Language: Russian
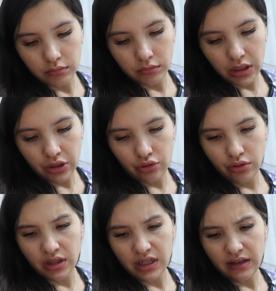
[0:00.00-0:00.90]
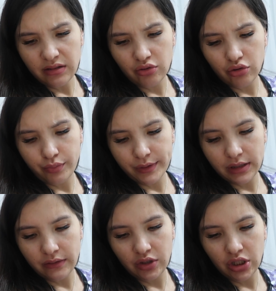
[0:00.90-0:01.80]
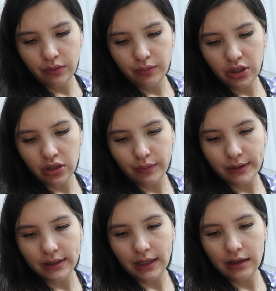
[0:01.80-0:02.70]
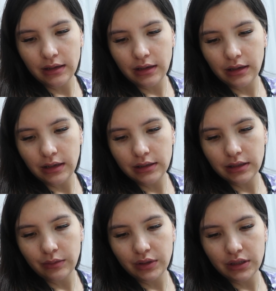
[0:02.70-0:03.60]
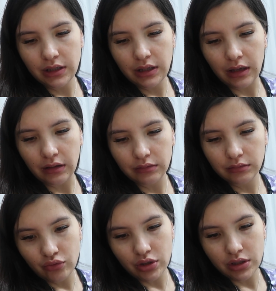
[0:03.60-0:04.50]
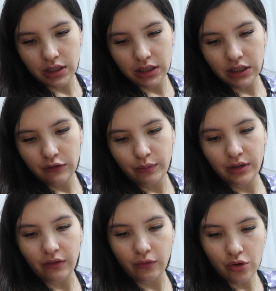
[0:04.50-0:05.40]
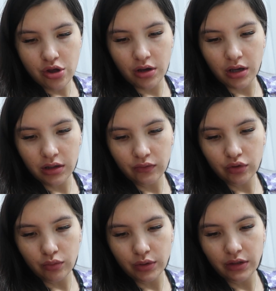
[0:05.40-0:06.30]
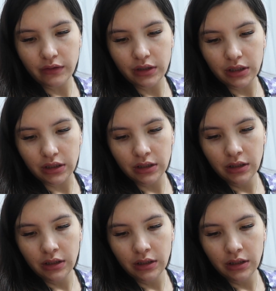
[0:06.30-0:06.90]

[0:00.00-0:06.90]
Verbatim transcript: Мне еще не нравится, что поставщик пишет постоянно на английском языке. Нужно заходить в переводчик и это все переводить.